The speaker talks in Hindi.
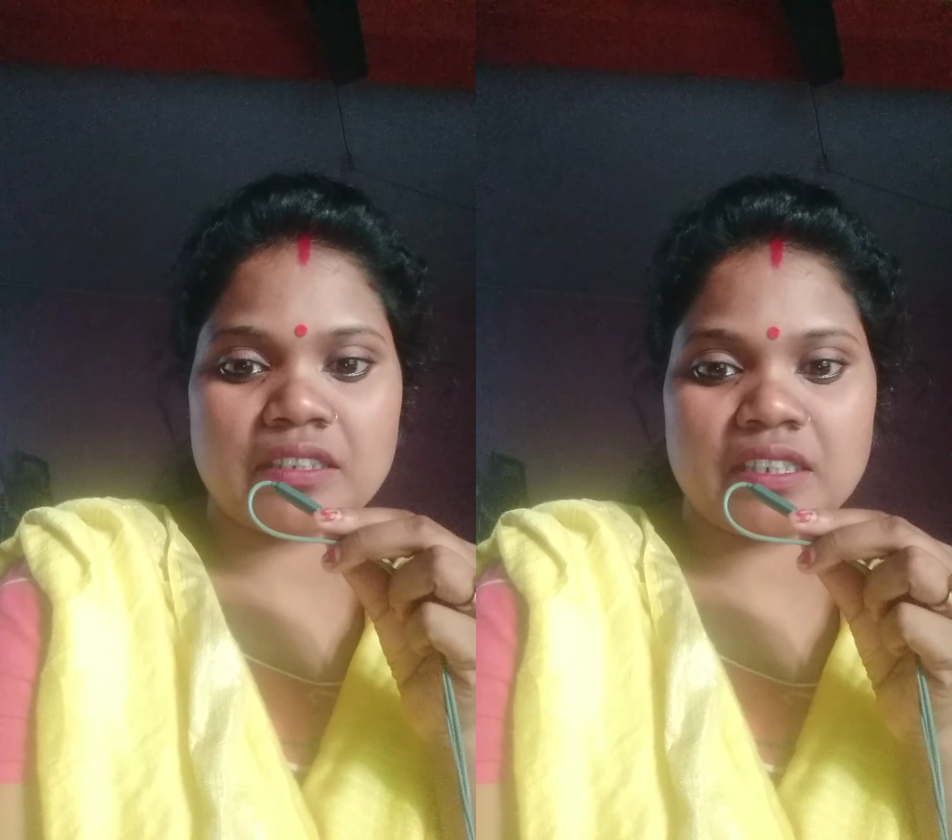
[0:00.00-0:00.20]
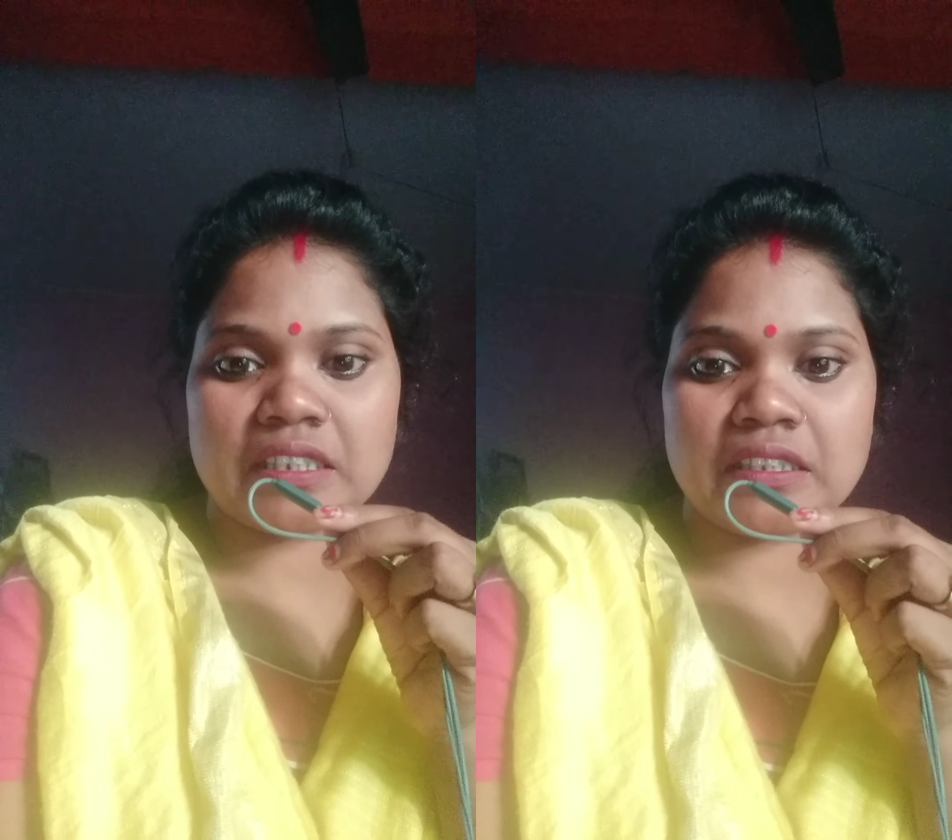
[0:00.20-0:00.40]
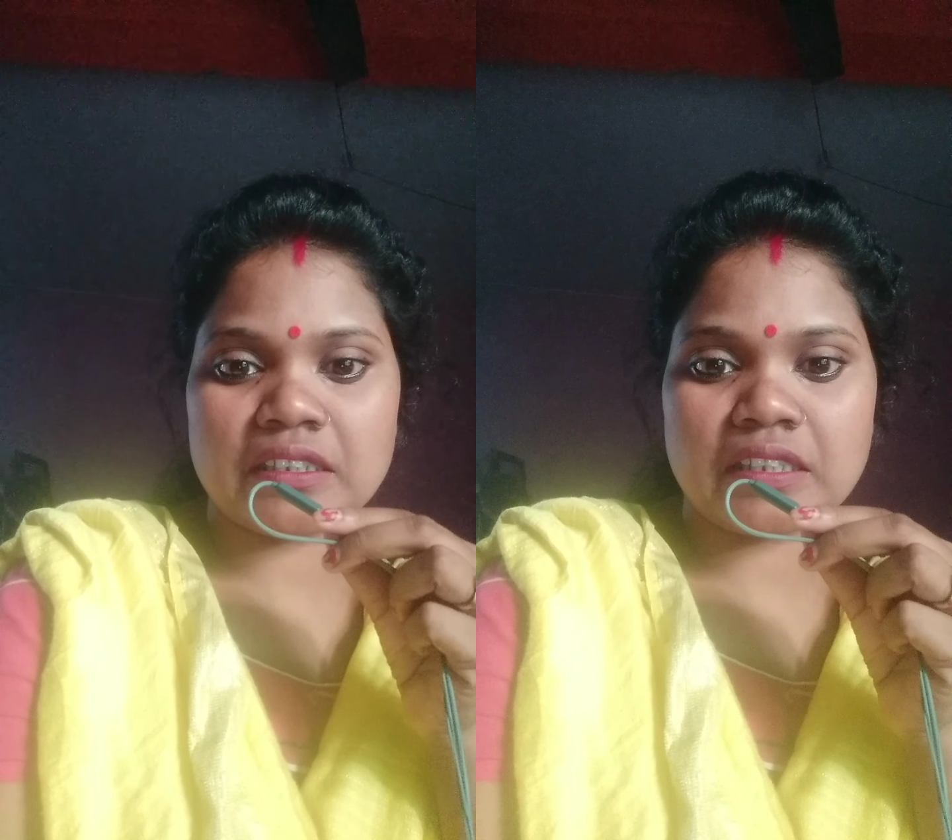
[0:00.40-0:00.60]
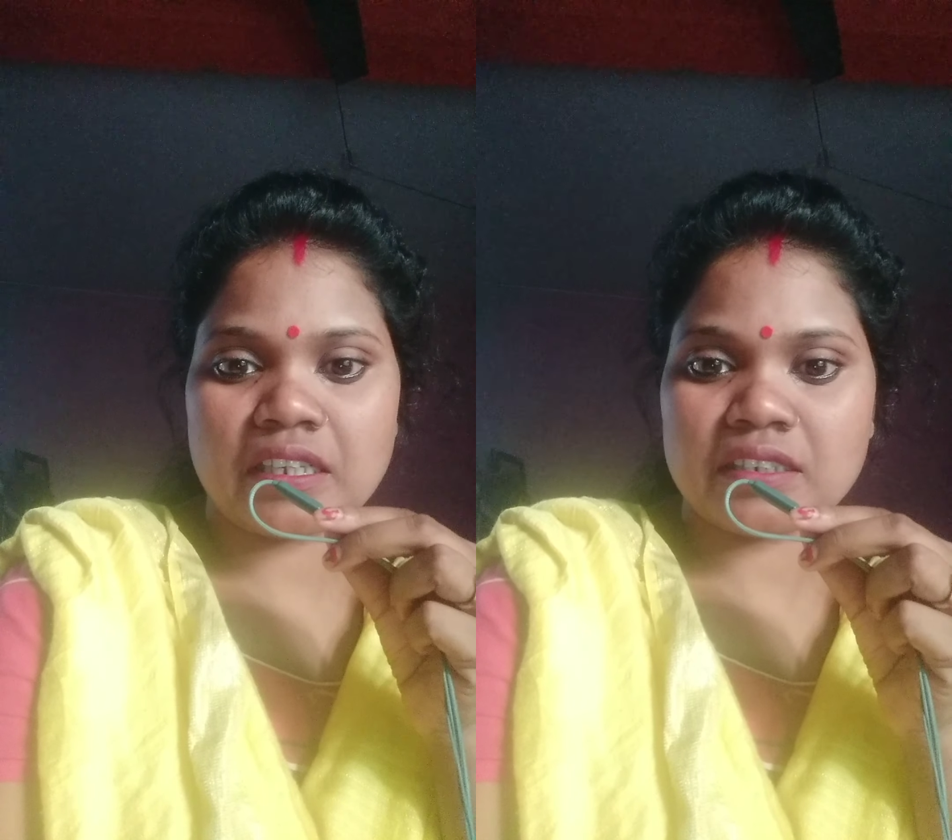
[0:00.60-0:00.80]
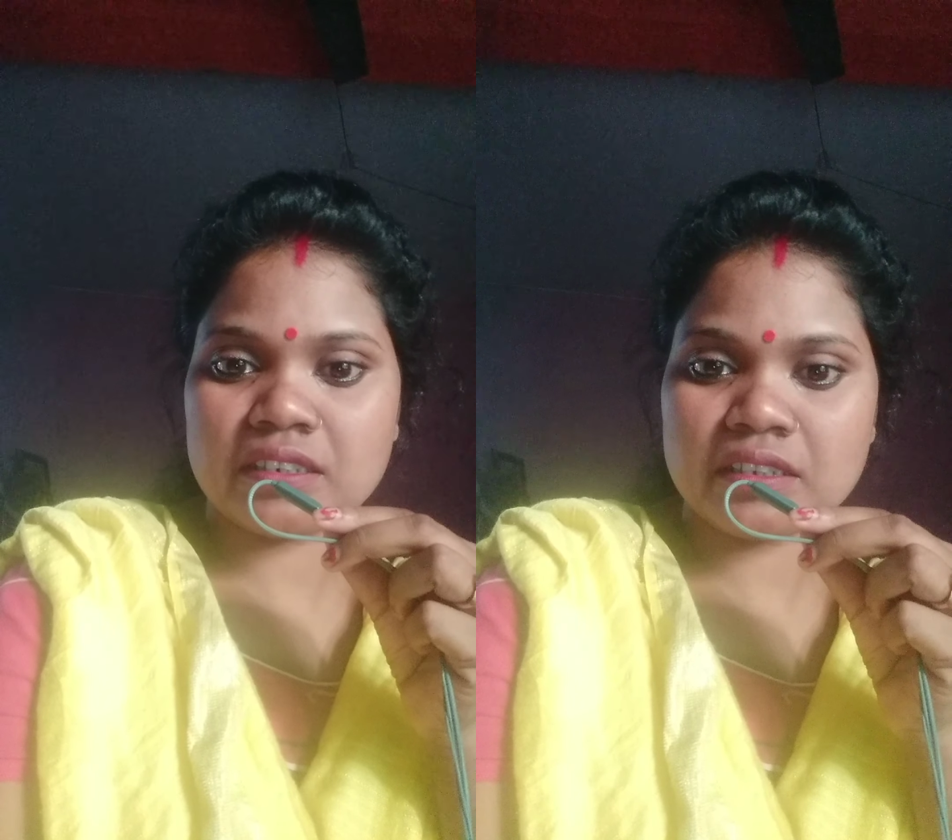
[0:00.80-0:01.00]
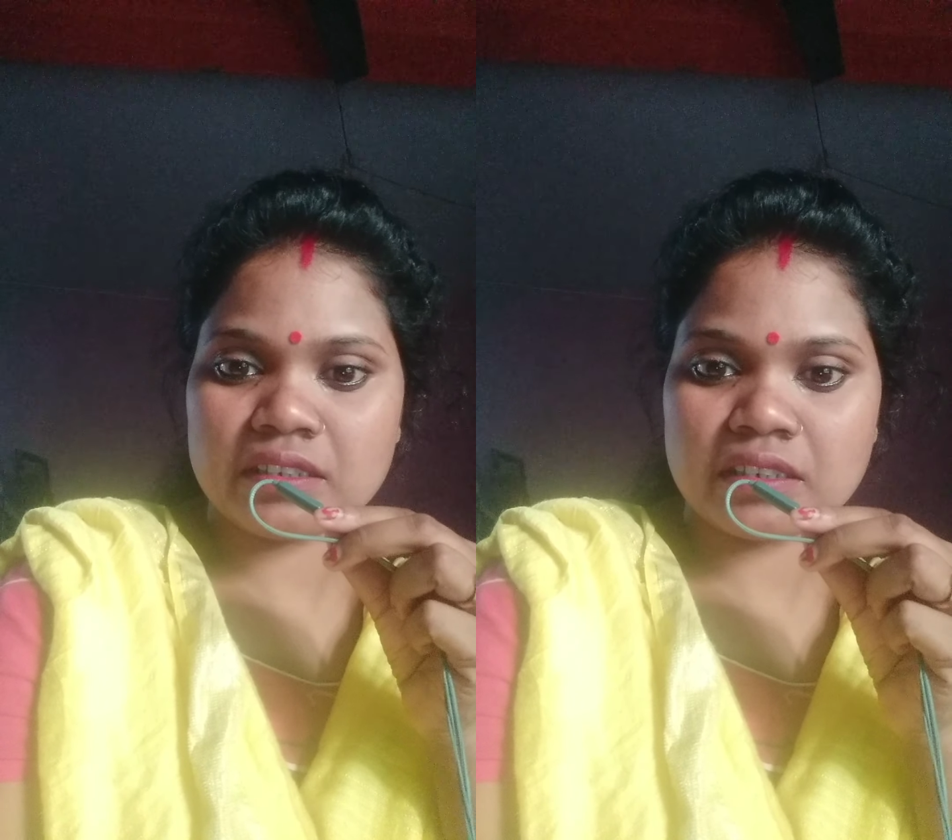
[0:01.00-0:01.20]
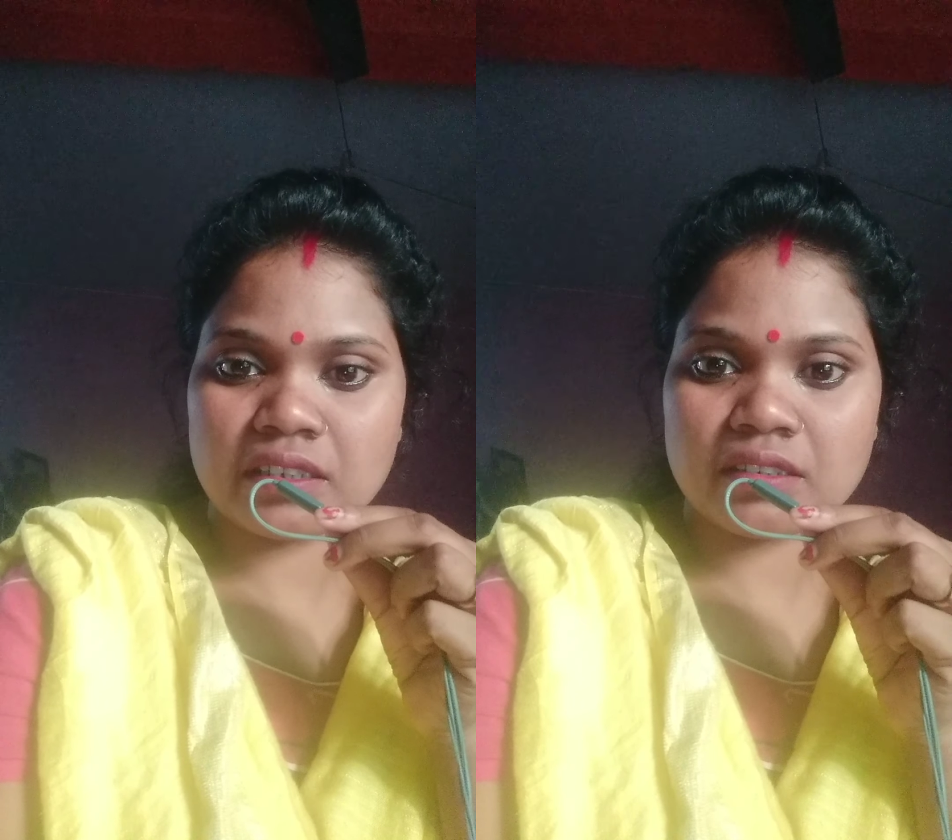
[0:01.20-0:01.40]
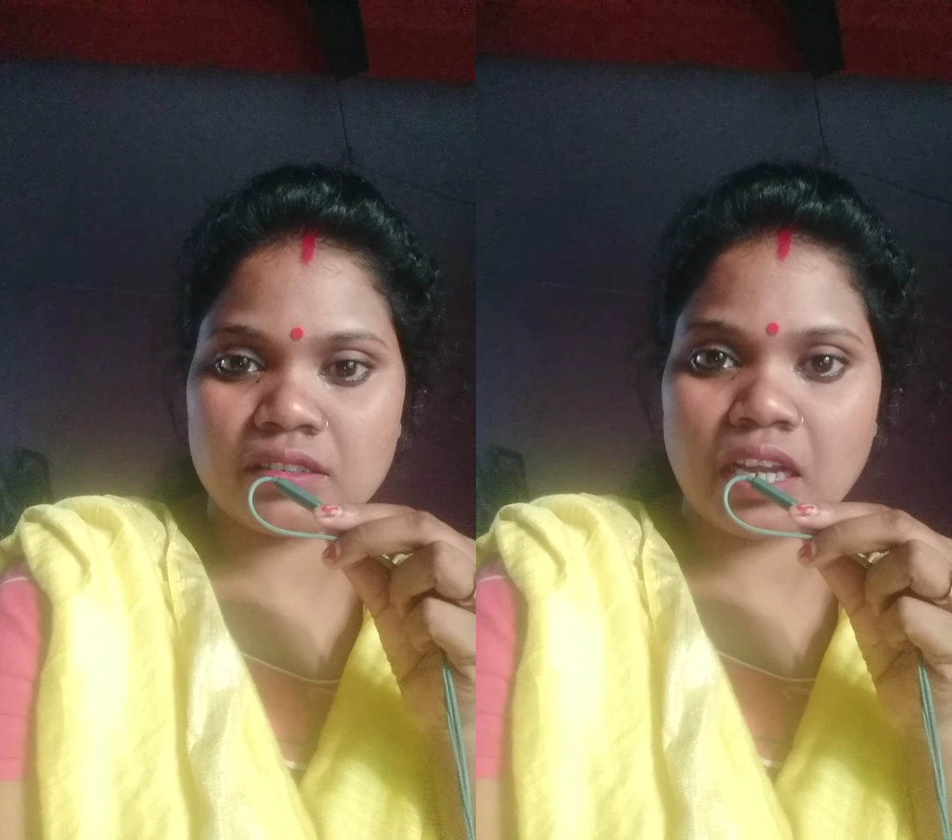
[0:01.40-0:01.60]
नहीं देता है ठीक है